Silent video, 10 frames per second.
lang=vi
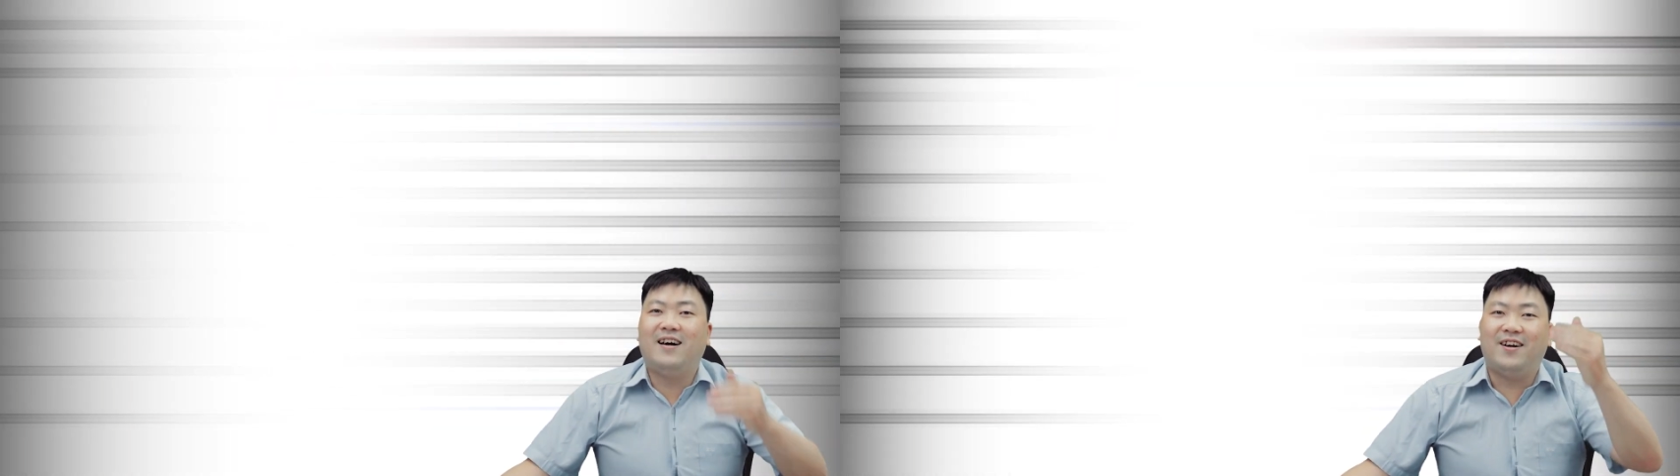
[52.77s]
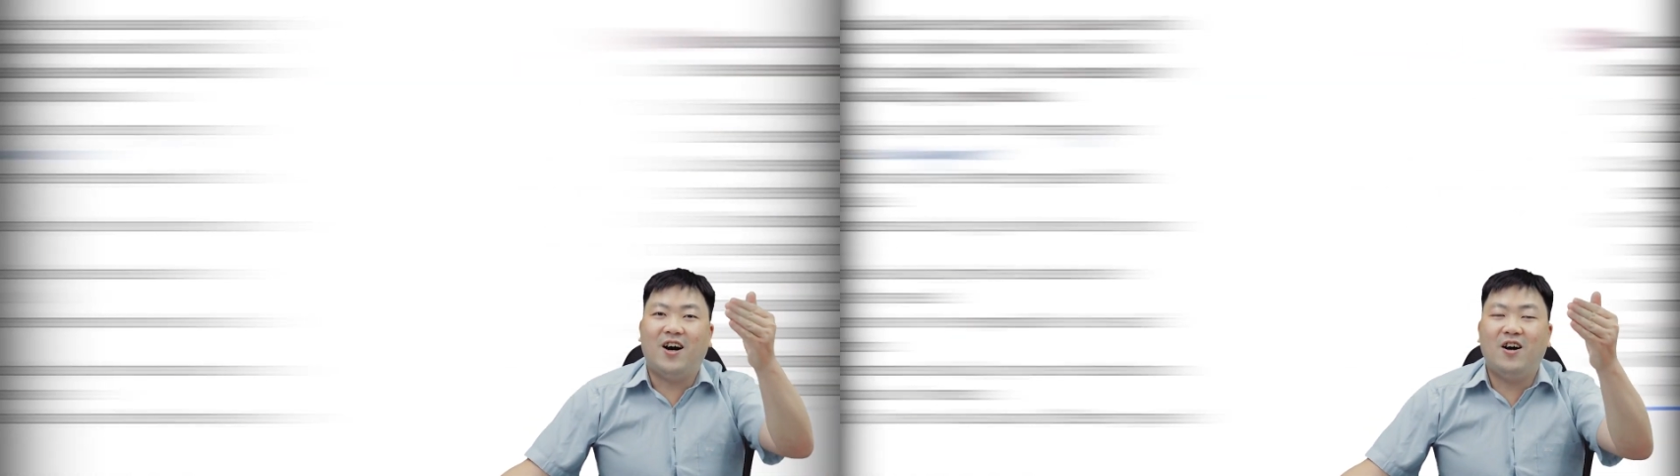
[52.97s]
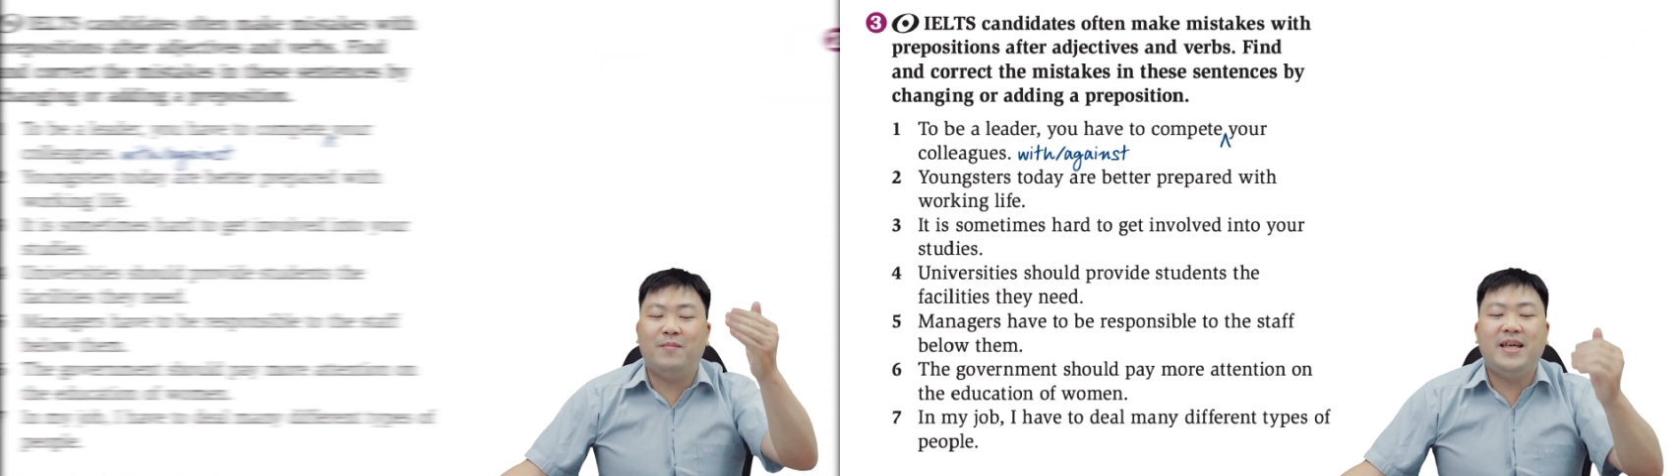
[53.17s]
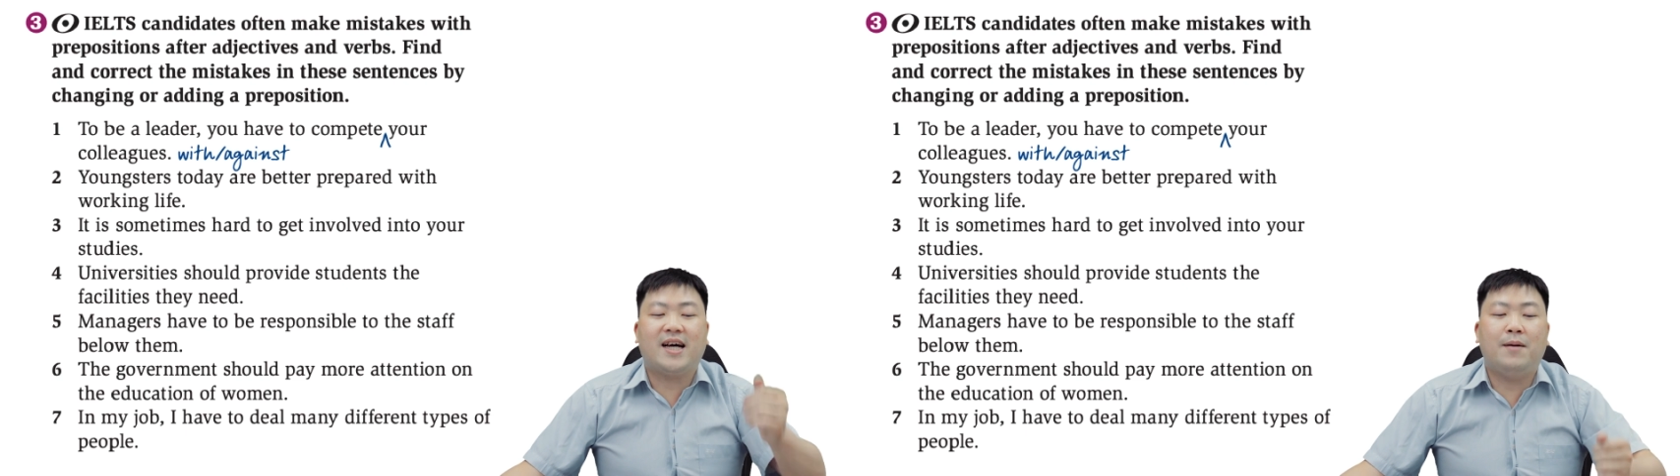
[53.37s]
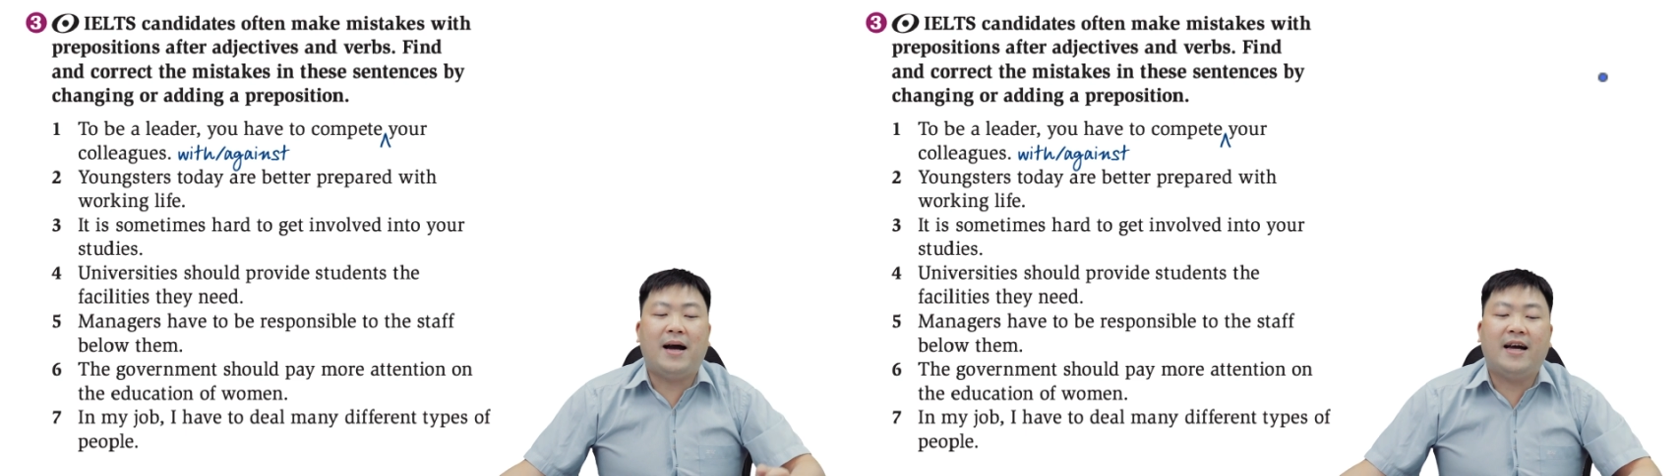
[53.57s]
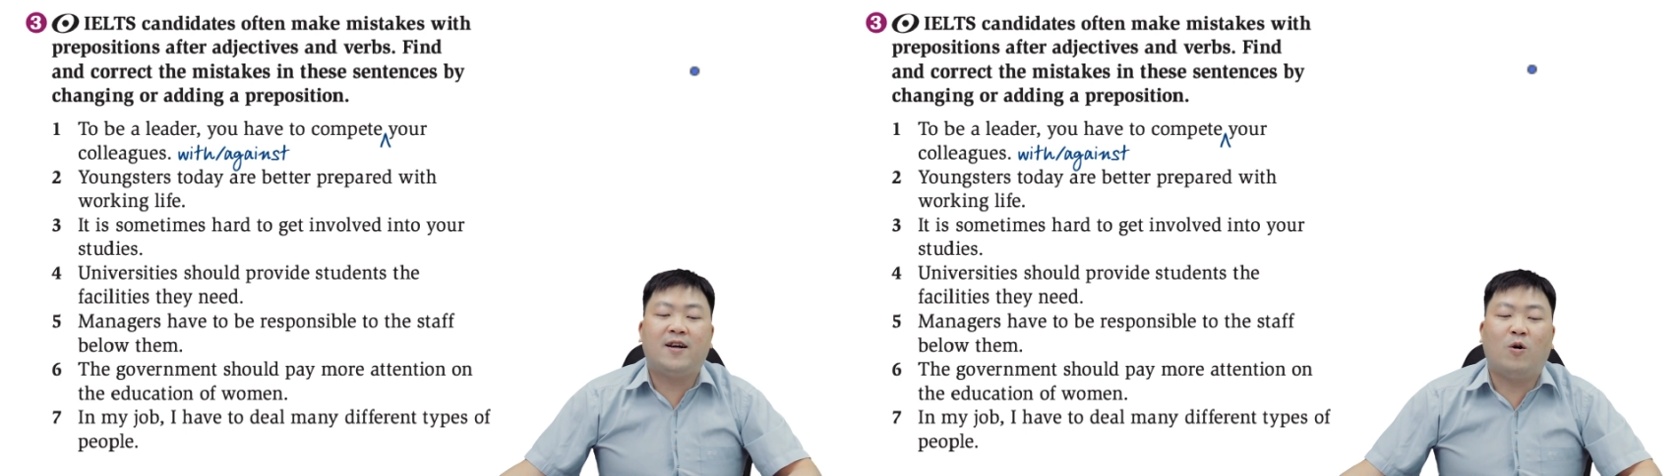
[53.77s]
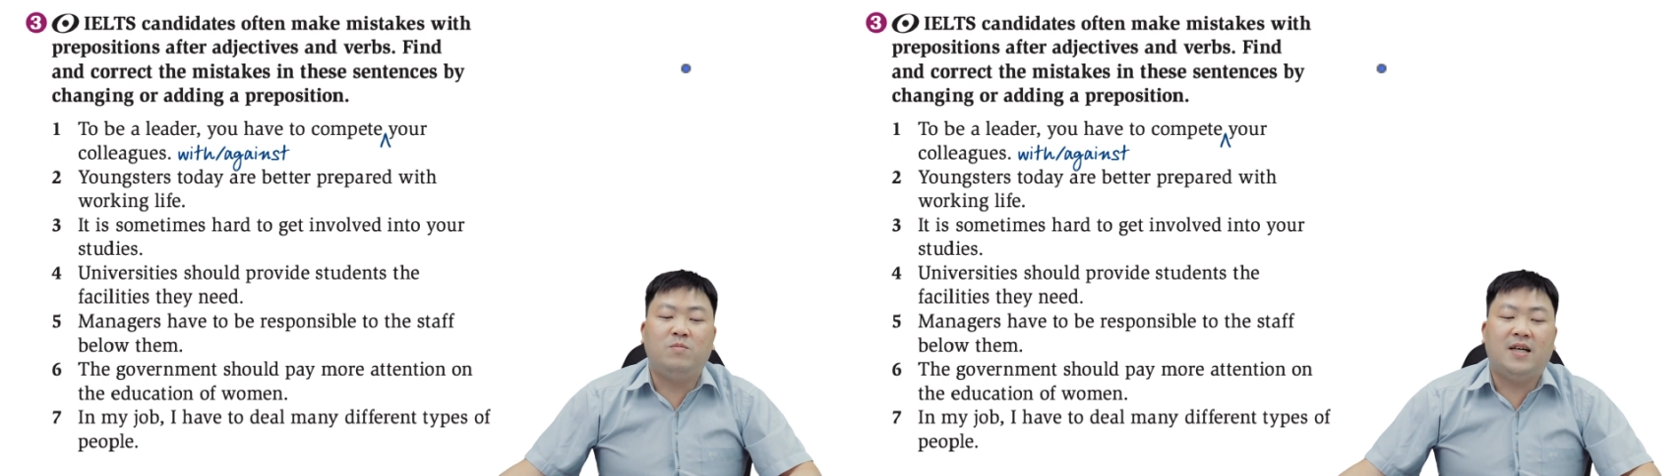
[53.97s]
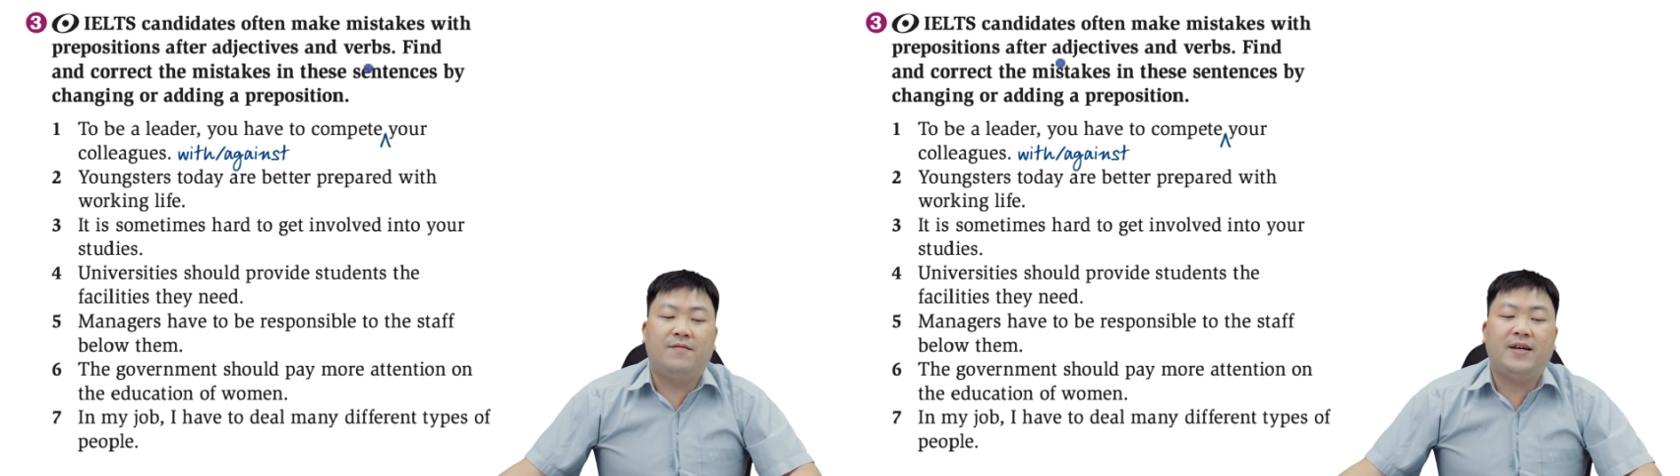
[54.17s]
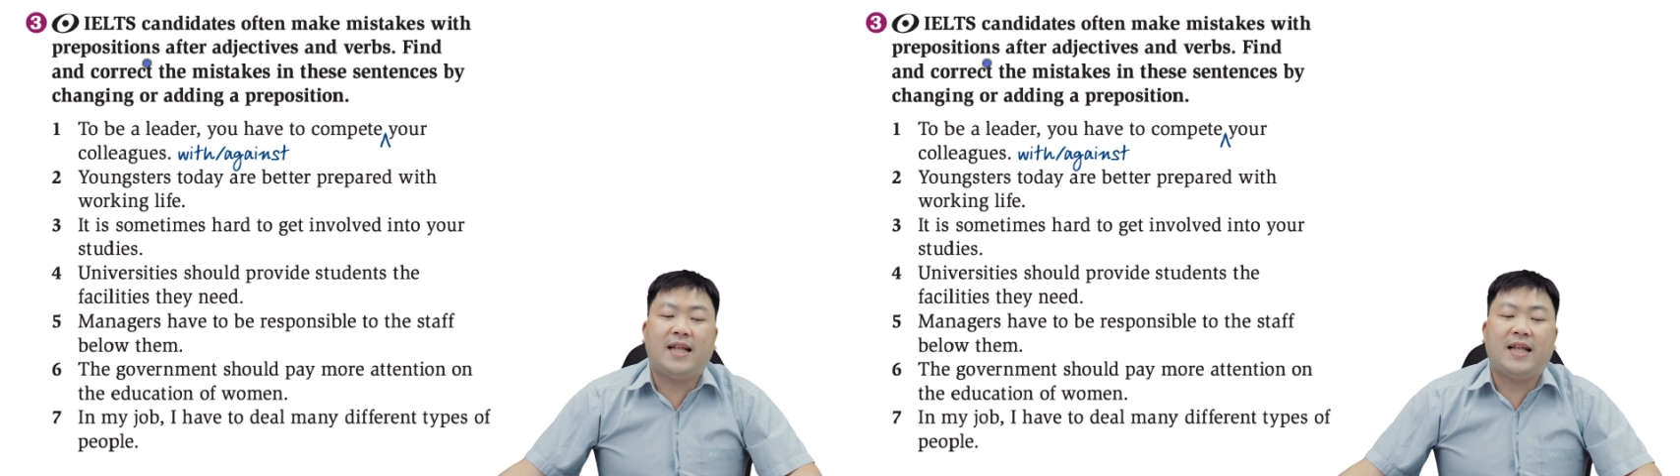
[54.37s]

Rồi bây giờ các bạn hãy cùng nhìn với